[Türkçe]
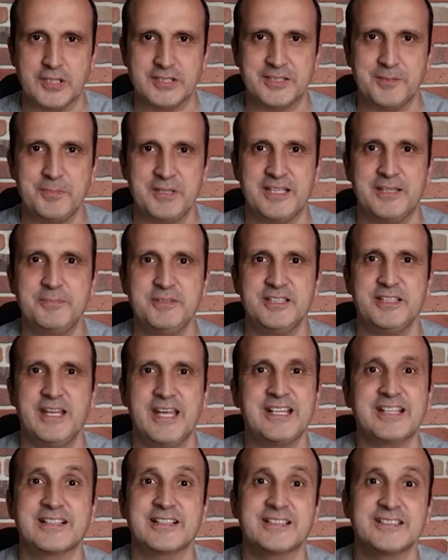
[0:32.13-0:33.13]
anda beni bir
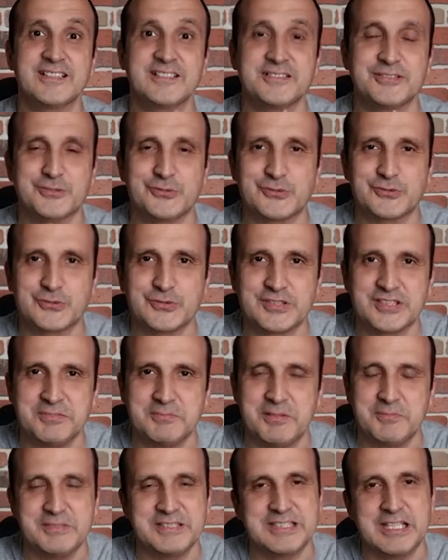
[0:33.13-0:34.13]
ekrandan izliyorsunuz değil
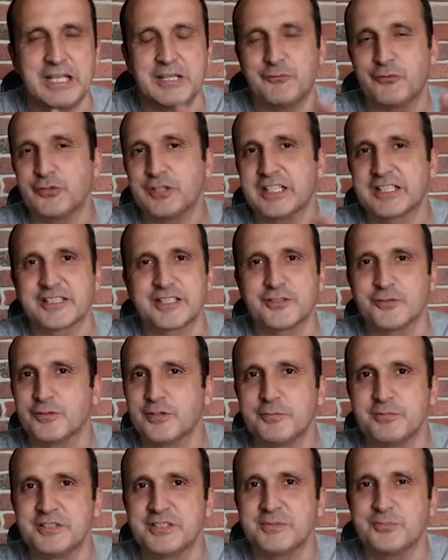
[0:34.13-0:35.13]
mi? Bir telefon ekranı
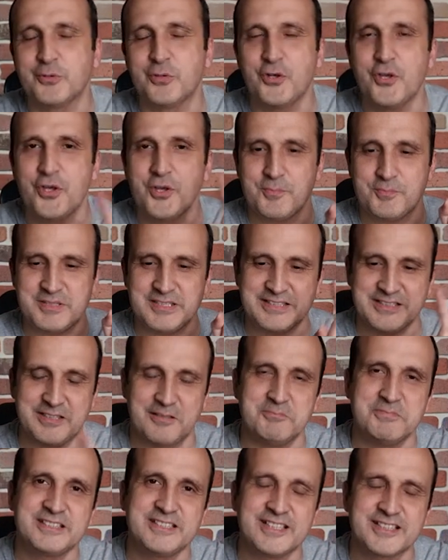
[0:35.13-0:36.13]
olabilir bu, bir
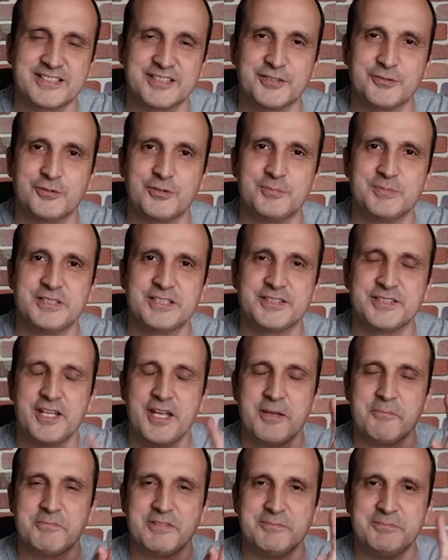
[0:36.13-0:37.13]
tablet ekranı olabilir,
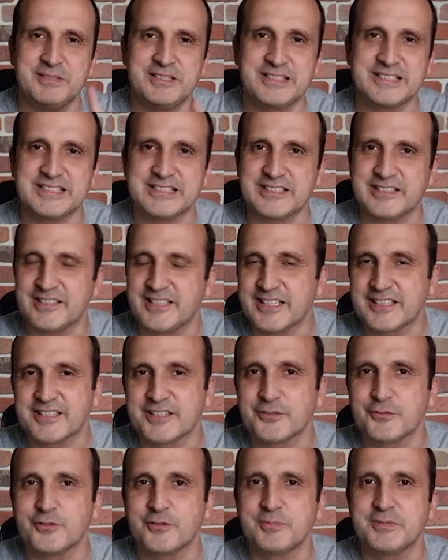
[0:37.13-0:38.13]
bir bilgisayar
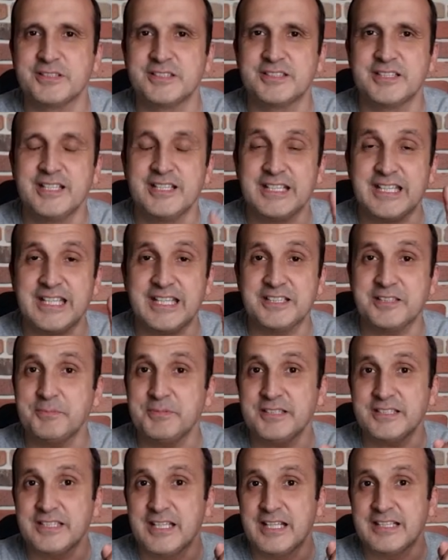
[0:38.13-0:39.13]
ekranı olabilir ya da
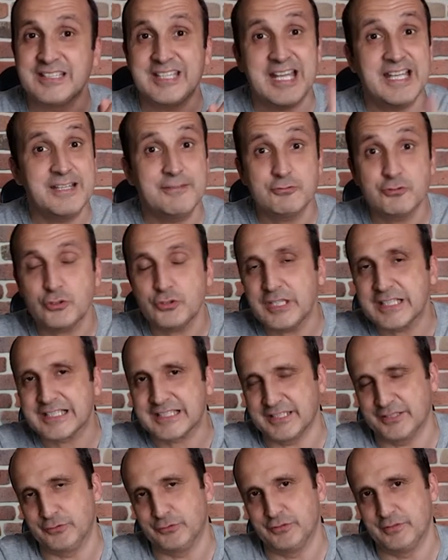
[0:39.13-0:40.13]
bir televizyon
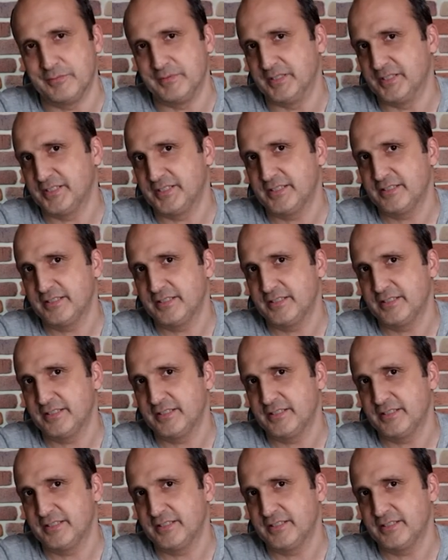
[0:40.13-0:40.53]
ekranı olabilir.